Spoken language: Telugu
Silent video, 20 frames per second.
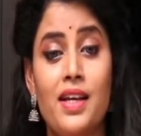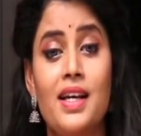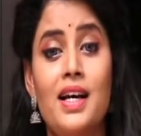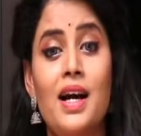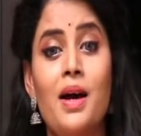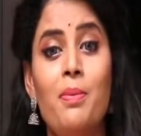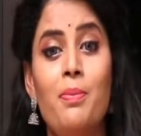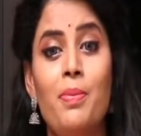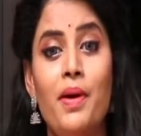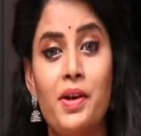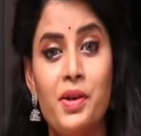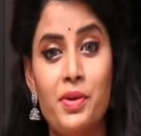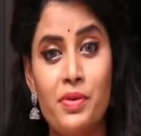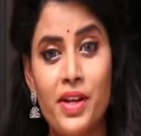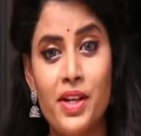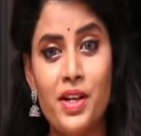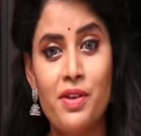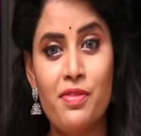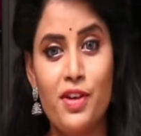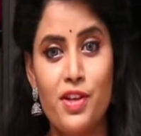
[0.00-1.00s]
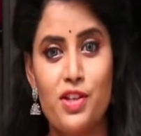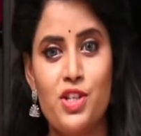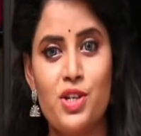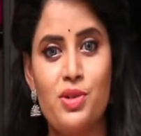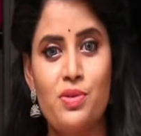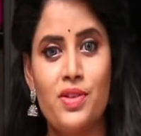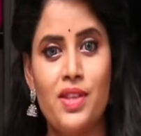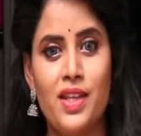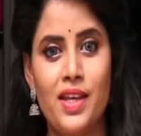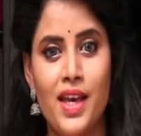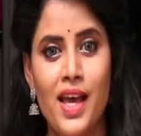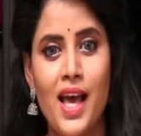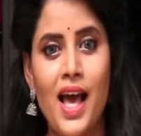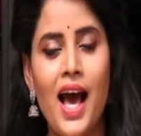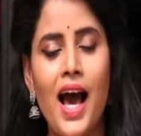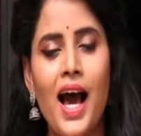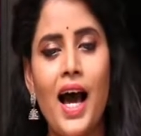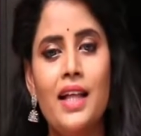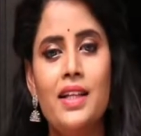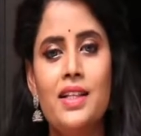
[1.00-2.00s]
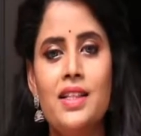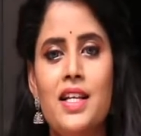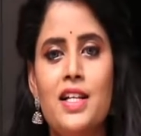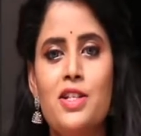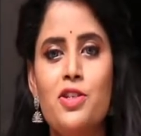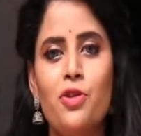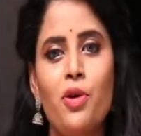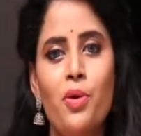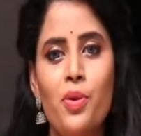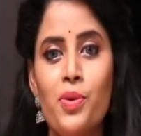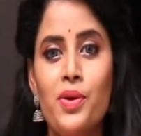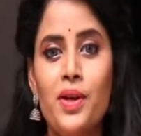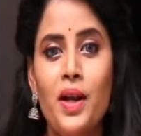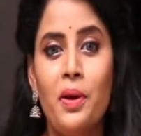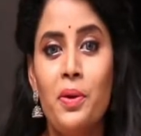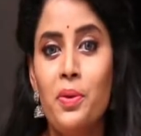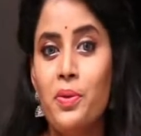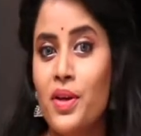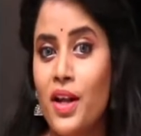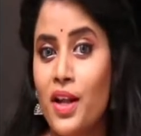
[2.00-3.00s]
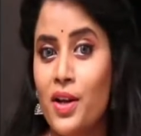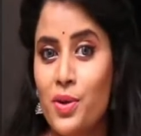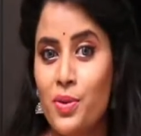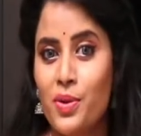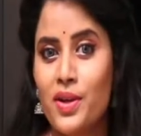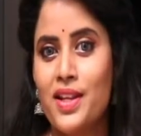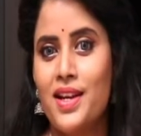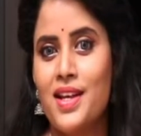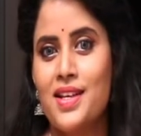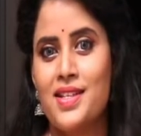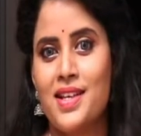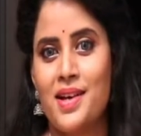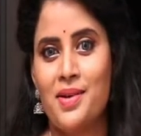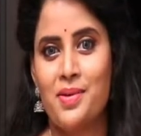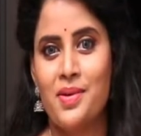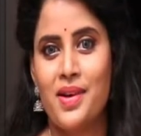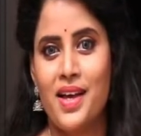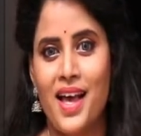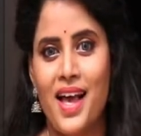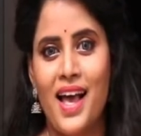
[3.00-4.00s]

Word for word: ఇంకా బరువైన వజ్రం ఉంది అది తెలుసుకోకుండా నువ్వు నన్ను వదిలేశావు